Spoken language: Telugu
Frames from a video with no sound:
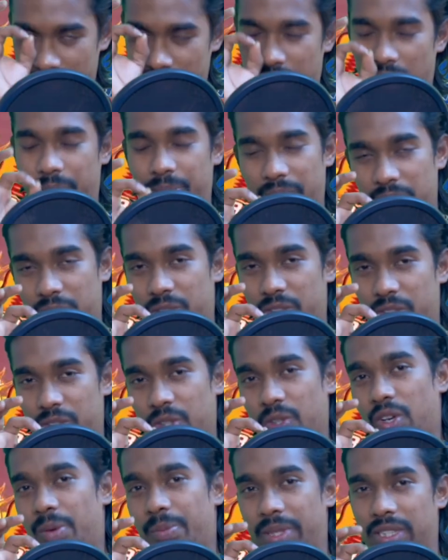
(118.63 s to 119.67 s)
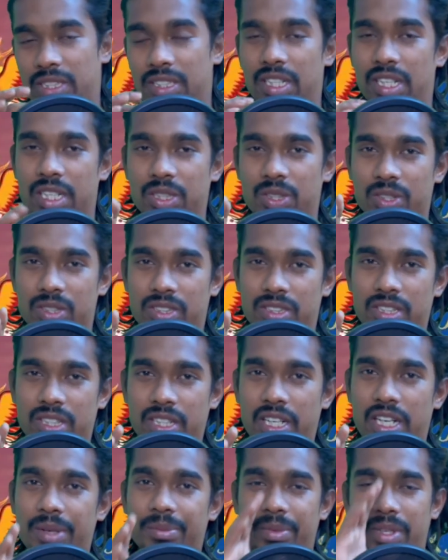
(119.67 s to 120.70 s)
సౌమాద్ నుంచి కూడా ఒక మంచి ఇన్నింగ్స్ వస్తే
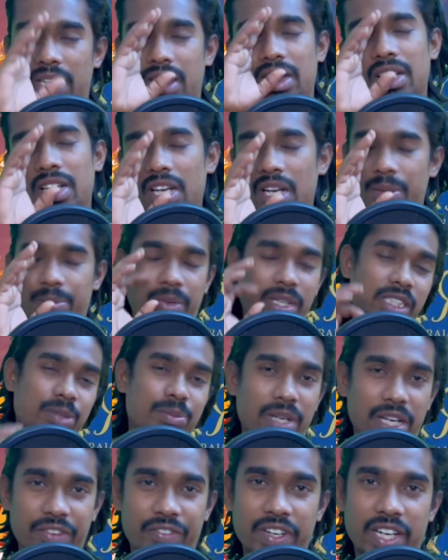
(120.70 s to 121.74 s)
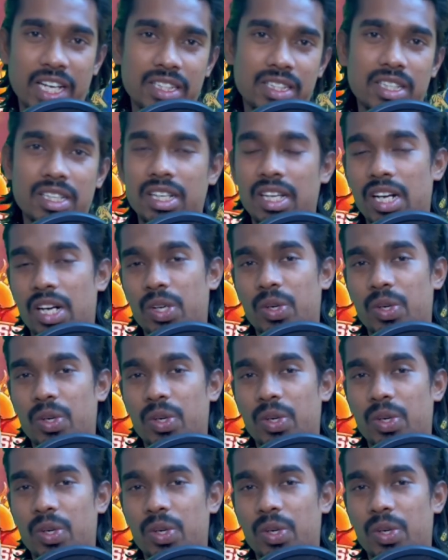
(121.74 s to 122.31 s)
టీంకి మంచి బెనిఫిట్ అవుతుంది నేను